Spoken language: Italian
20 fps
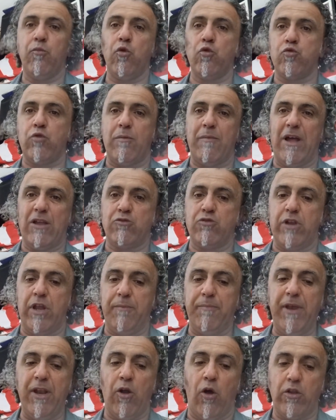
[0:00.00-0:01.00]
molto amato
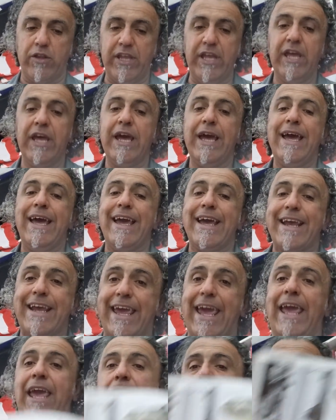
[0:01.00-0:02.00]
dai piloti
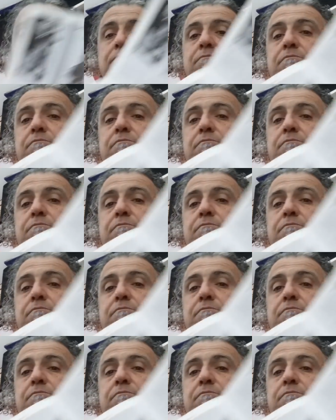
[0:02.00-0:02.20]
che